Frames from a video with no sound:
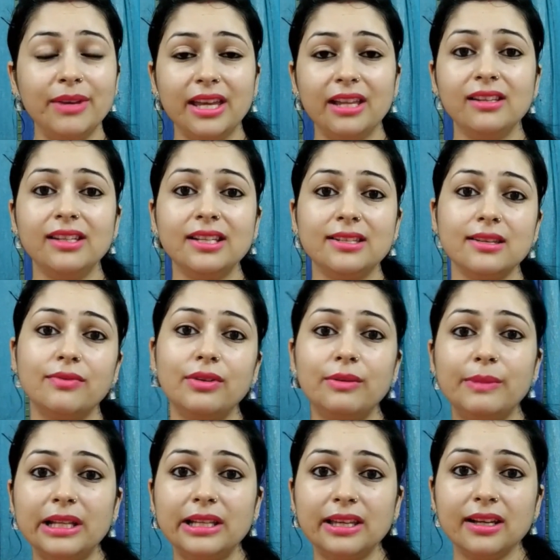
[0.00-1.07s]
मेल किसी
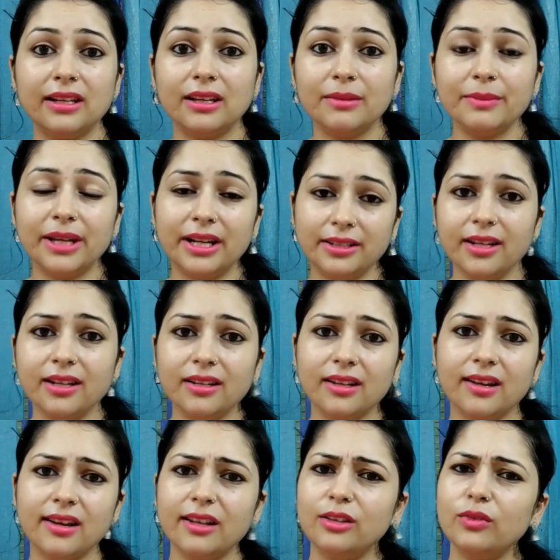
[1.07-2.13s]
फीमेल के घर में एंटर
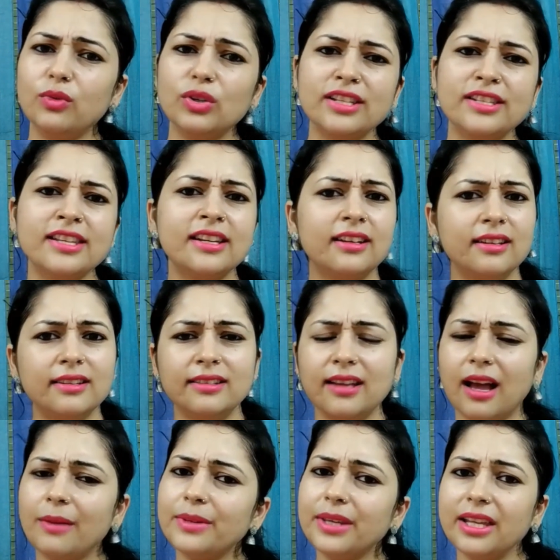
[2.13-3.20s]
कर रहा है तो वो किसी गलत
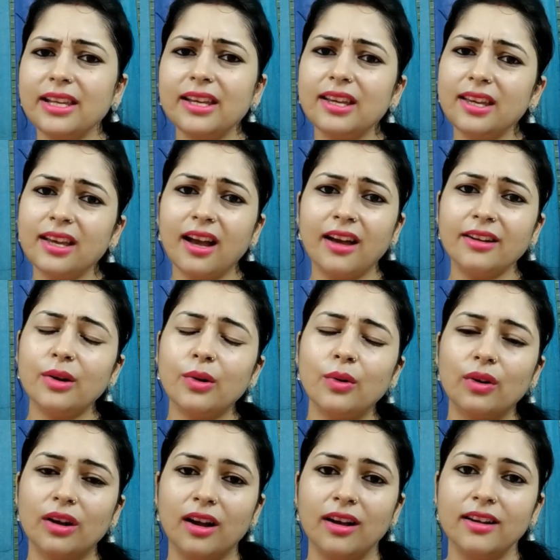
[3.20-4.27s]
काम के लिए ही आ रहा
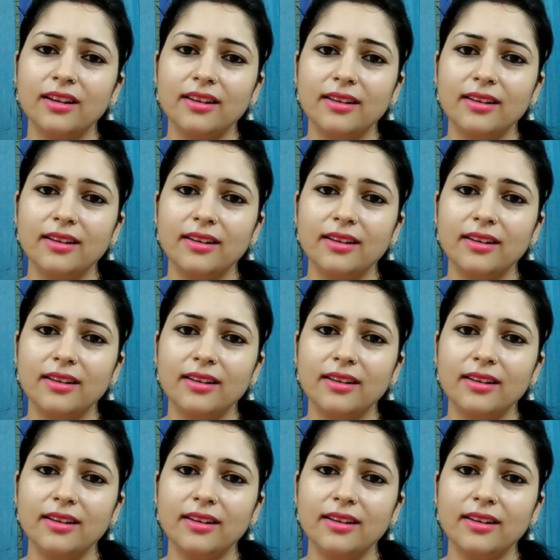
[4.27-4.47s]
होगा